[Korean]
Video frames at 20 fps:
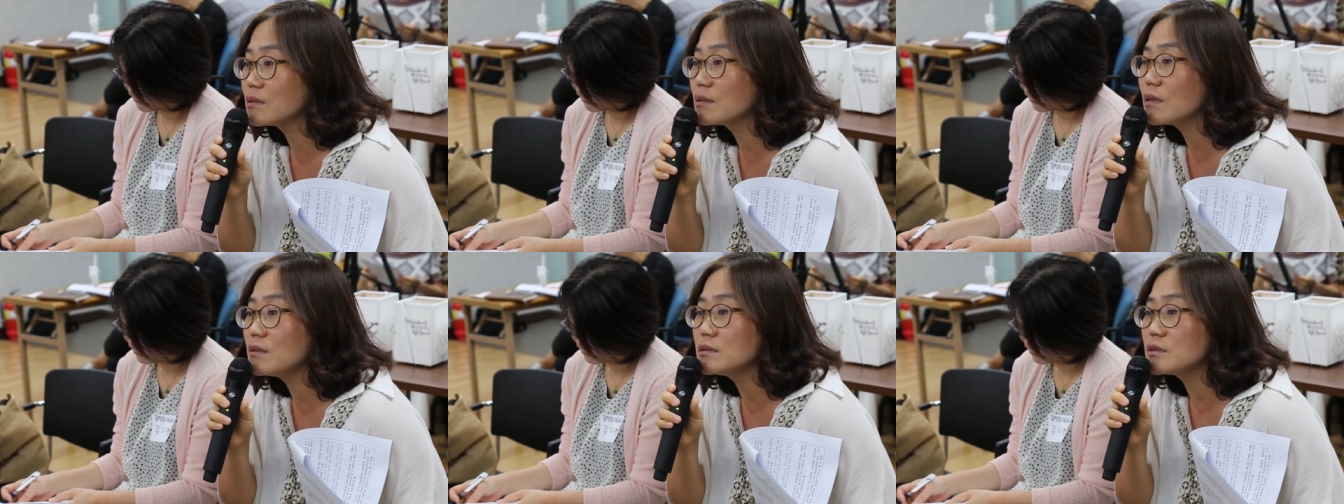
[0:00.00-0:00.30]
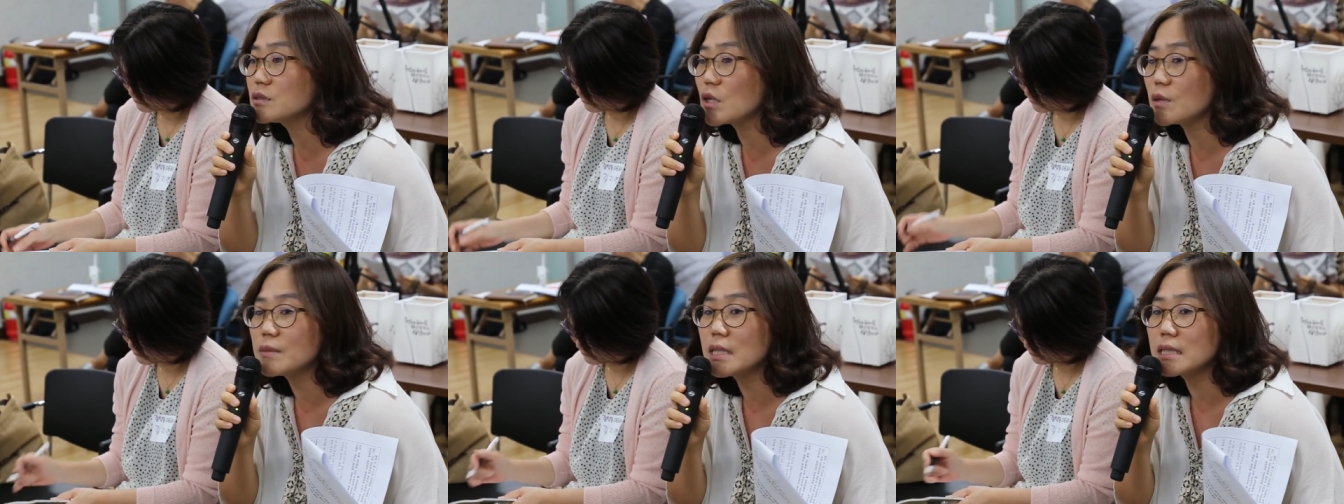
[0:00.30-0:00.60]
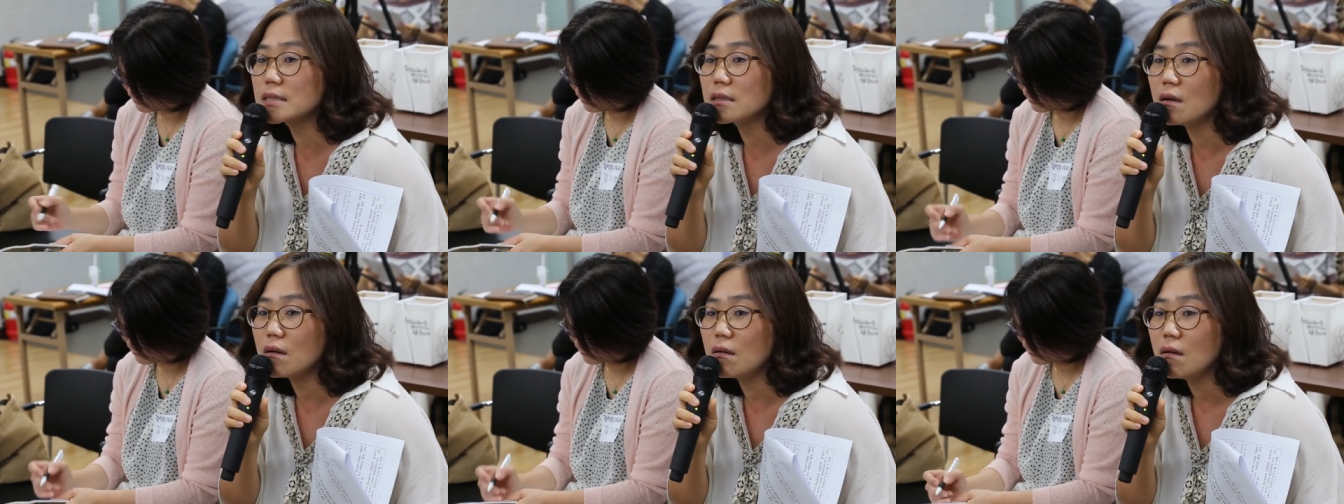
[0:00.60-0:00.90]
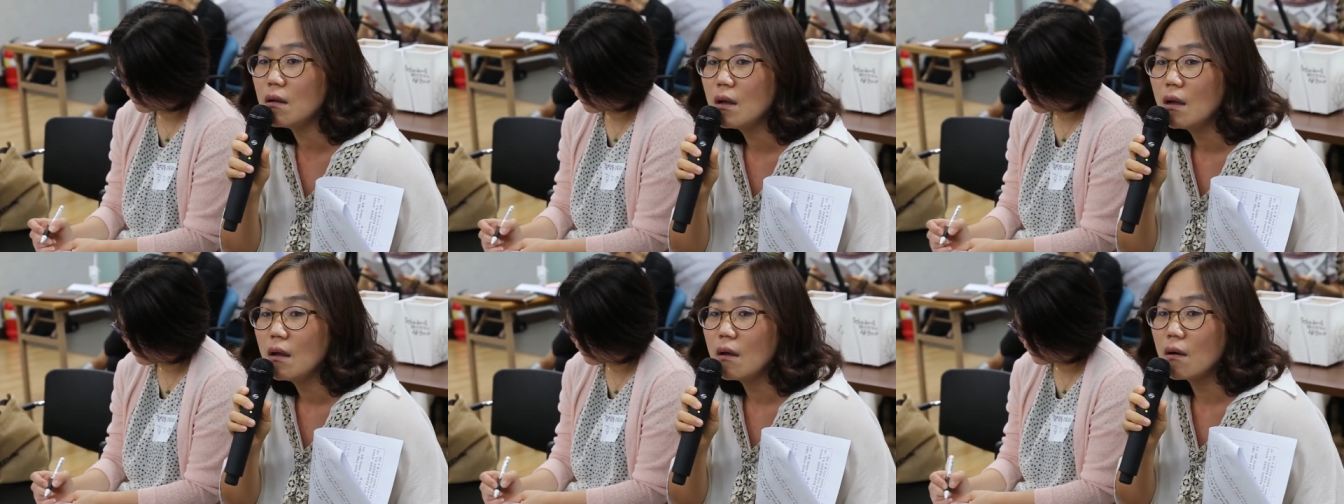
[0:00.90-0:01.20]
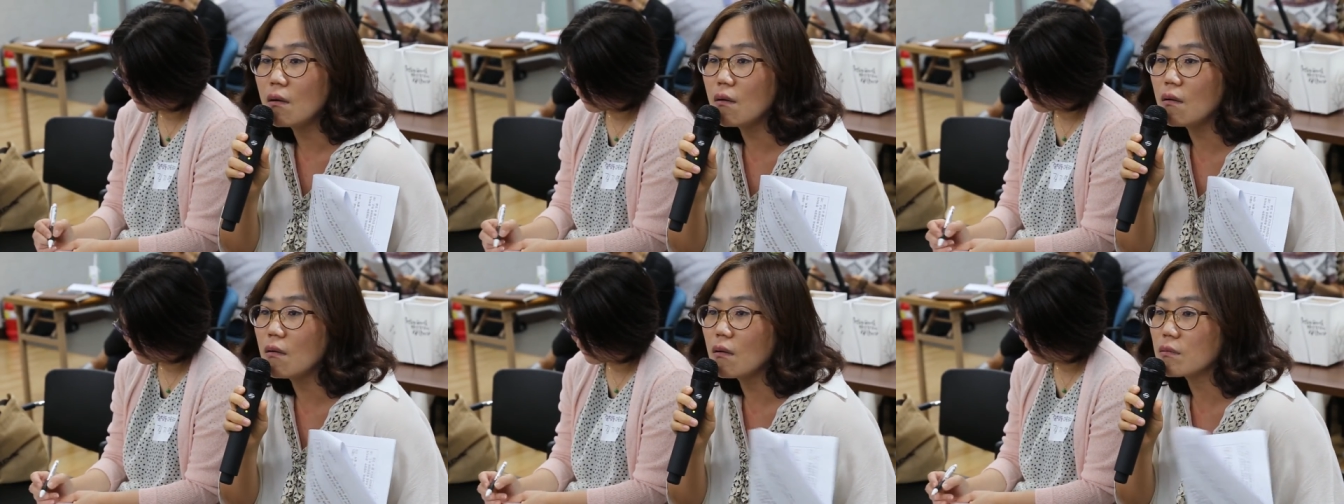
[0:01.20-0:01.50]
그런 점에서
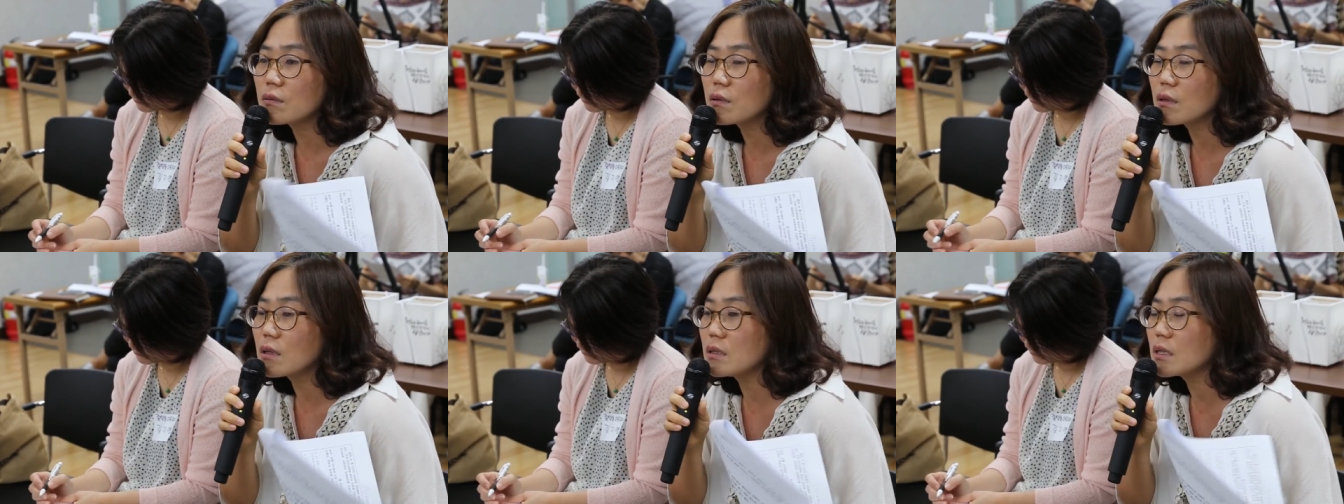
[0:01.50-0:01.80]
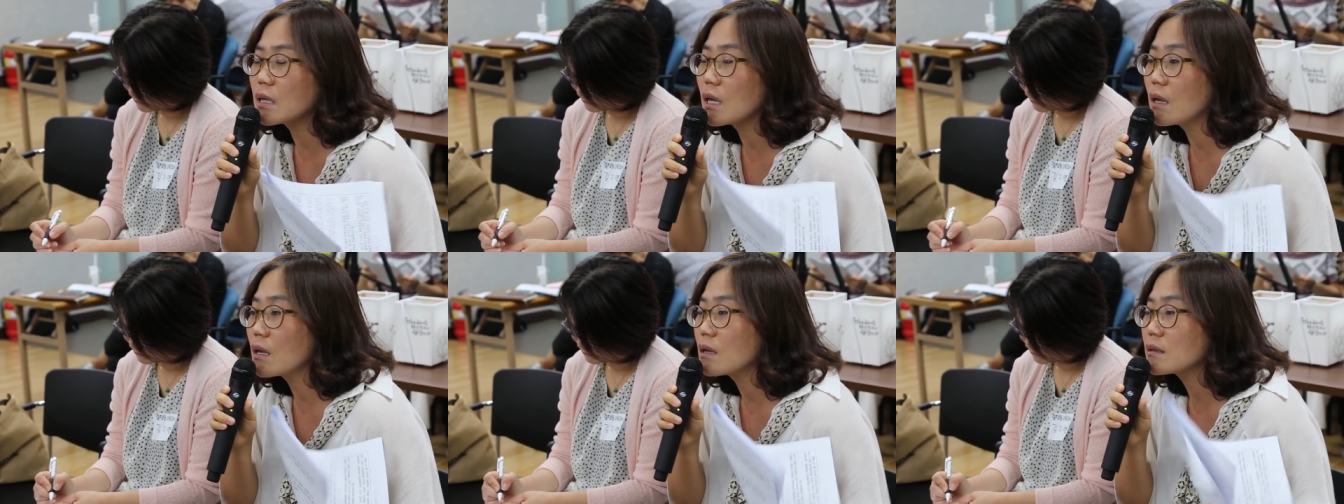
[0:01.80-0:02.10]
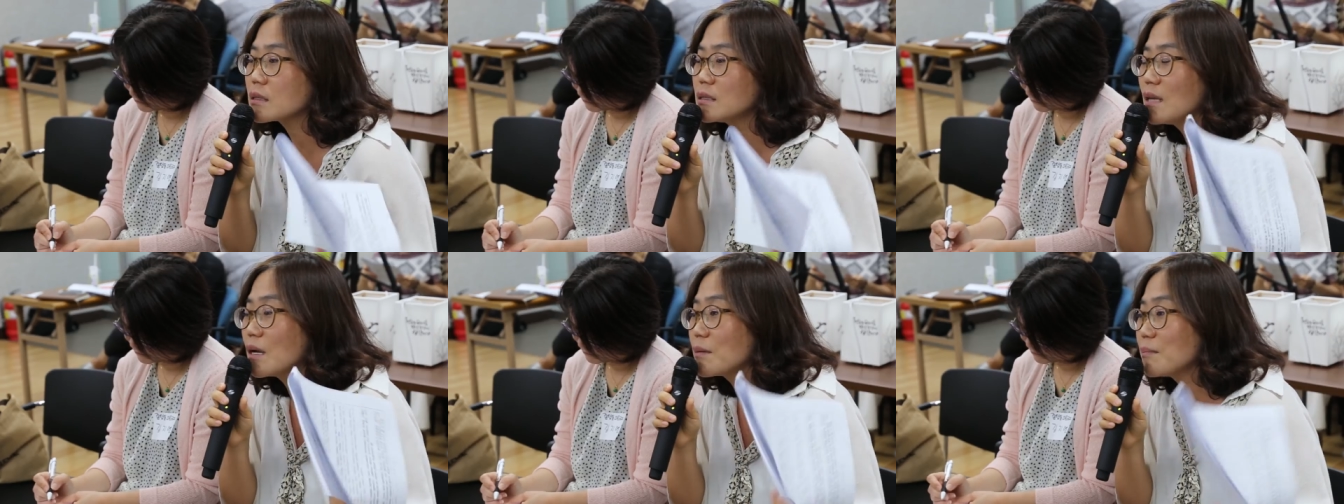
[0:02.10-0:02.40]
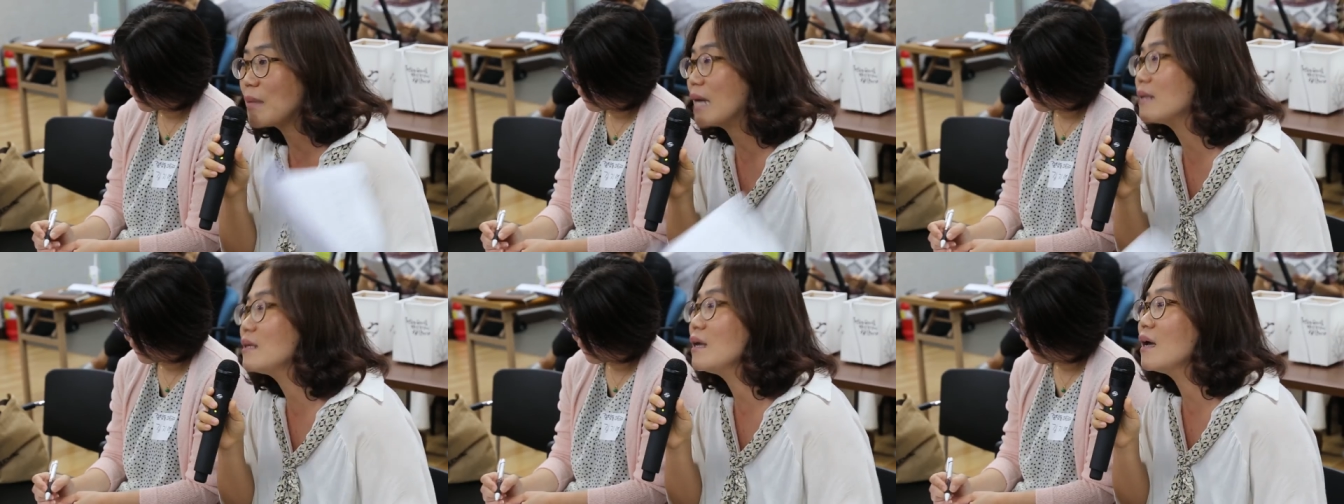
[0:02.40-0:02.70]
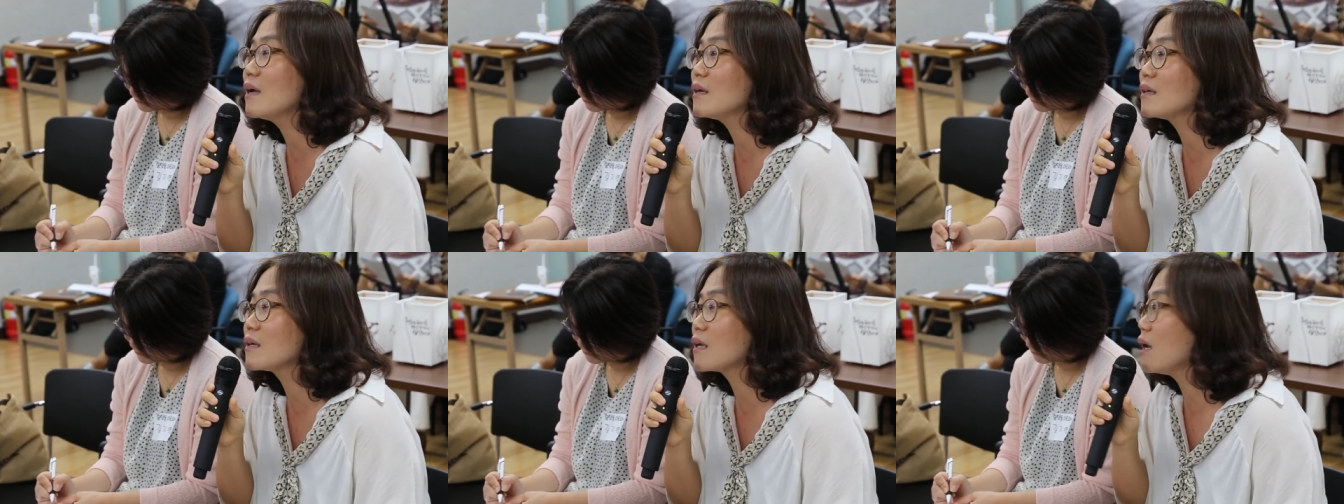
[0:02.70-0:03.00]
어, 이게 그냥
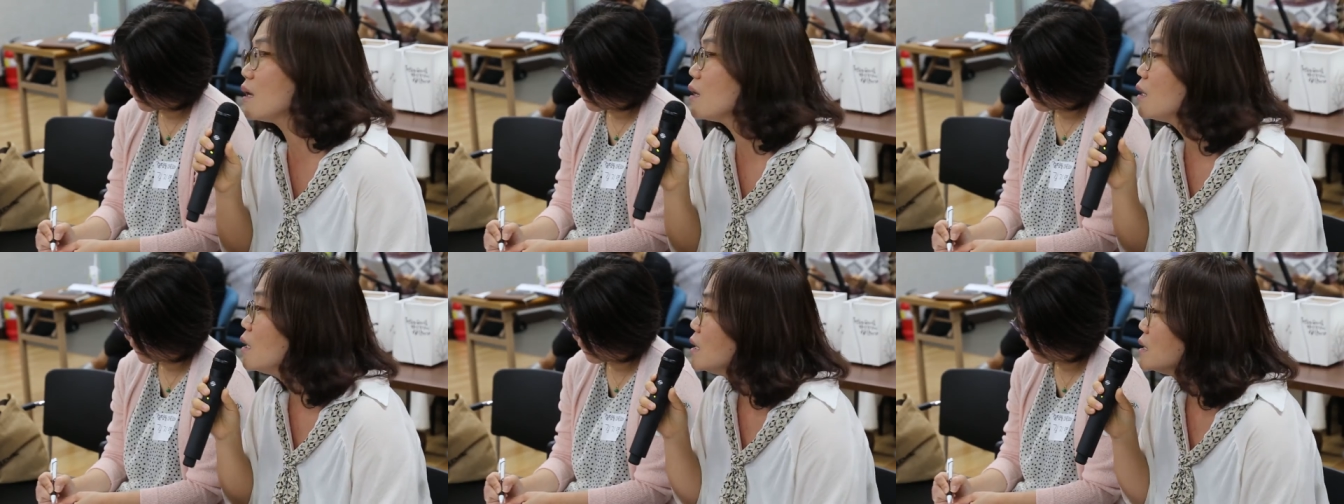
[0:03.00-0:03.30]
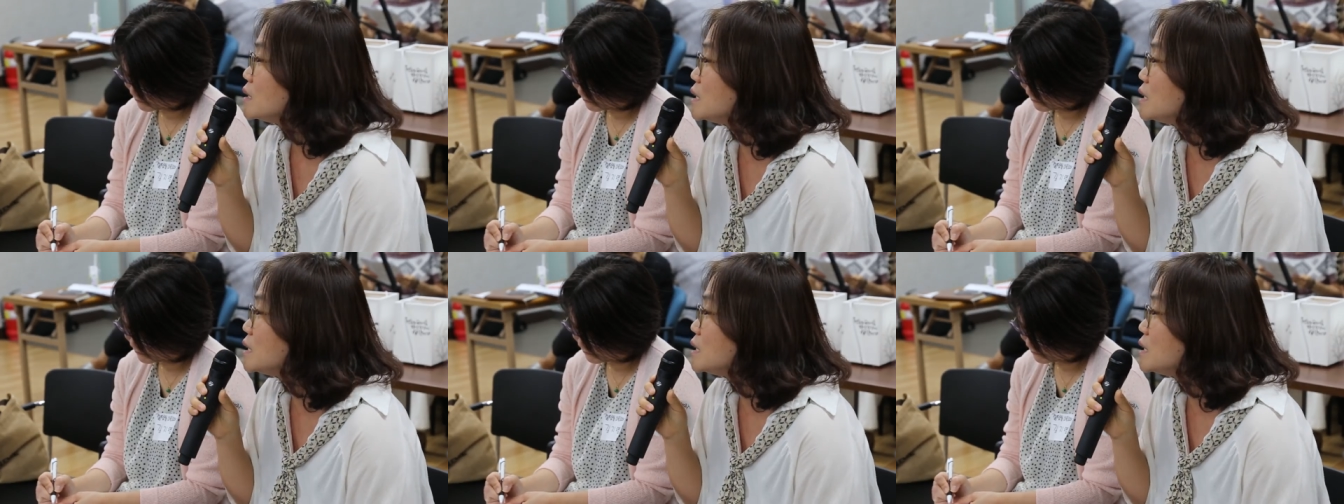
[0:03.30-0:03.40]
마냥 이게